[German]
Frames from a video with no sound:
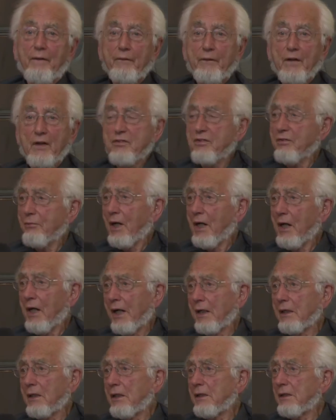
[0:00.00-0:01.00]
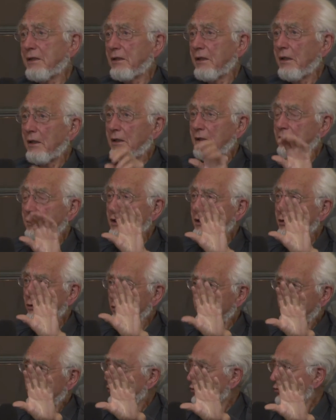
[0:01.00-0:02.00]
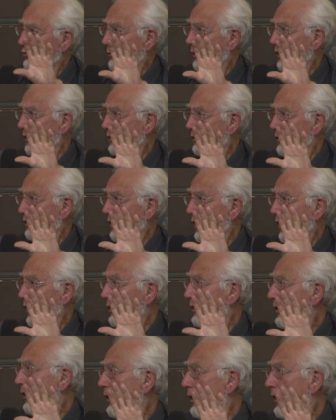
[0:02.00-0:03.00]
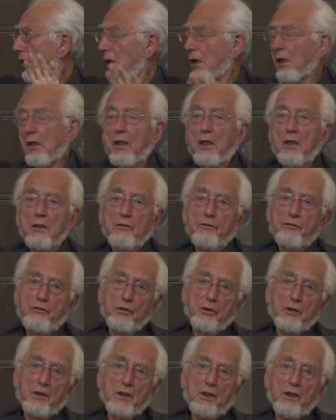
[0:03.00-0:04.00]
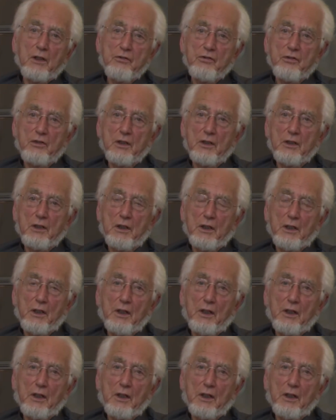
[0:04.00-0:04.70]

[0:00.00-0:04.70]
Das war eigentlich die größte Schwierigkeit äh, für die SED.